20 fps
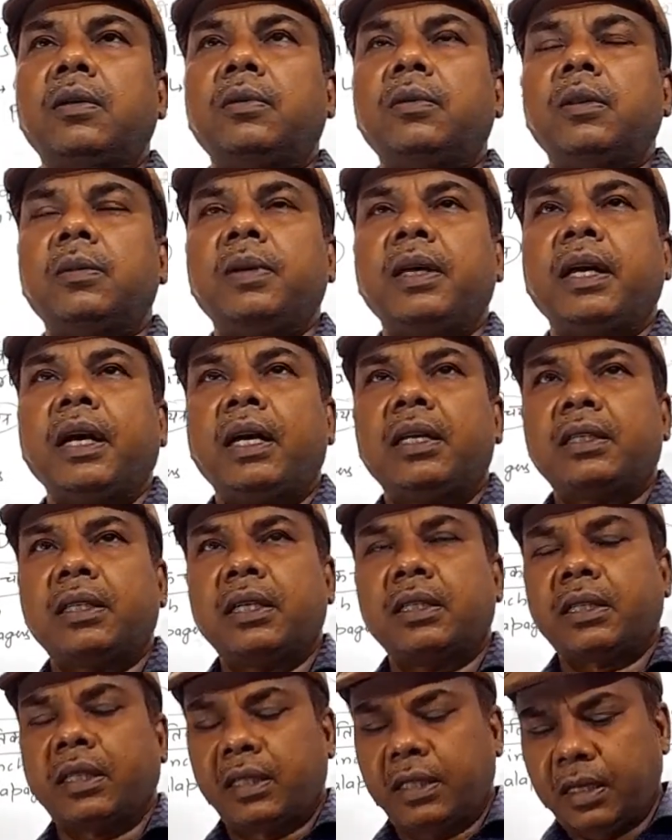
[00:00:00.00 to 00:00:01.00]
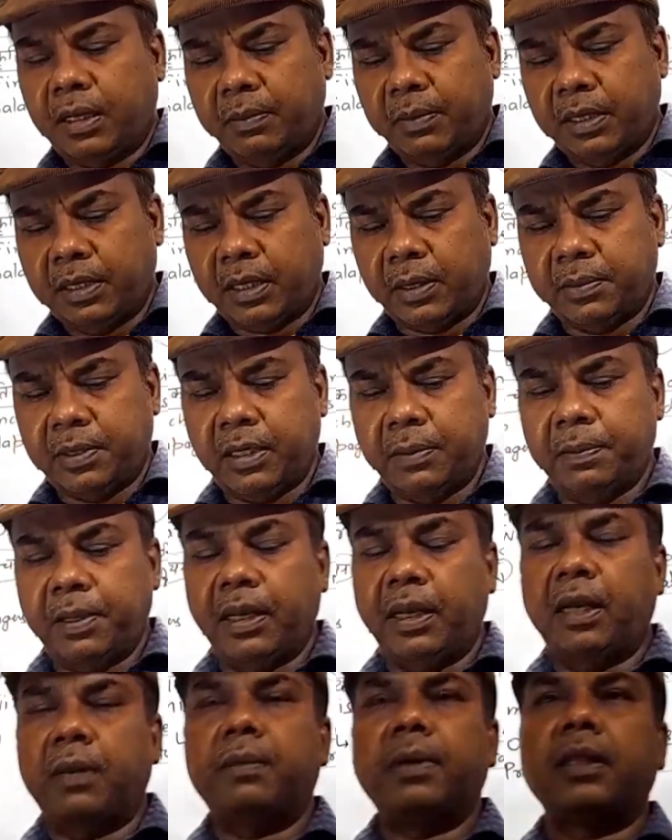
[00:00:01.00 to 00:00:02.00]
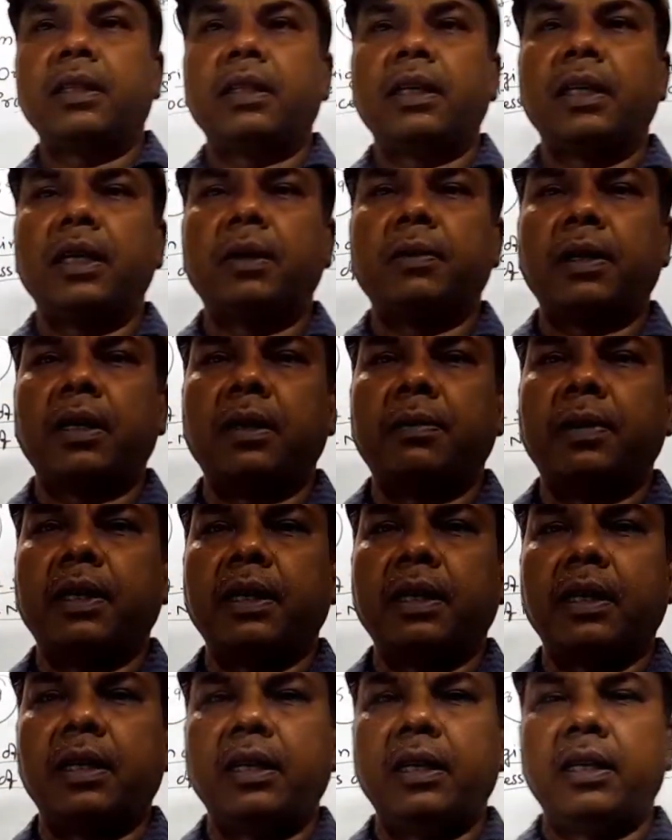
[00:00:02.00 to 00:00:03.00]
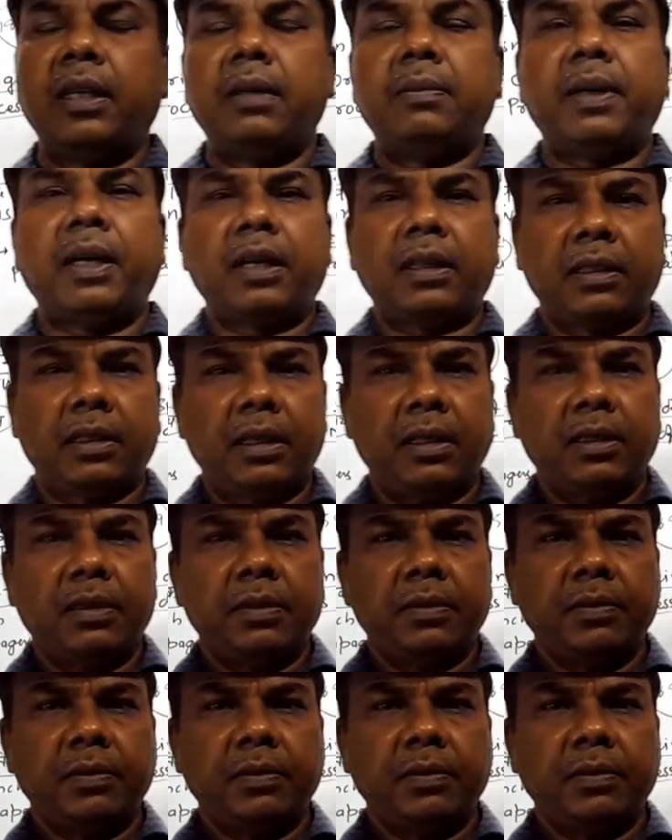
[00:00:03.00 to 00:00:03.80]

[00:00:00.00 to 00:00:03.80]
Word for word: उद्विकास के संदर्भ में सबसे पहला मत देने वाला वैज्ञानिक लेमार्क थे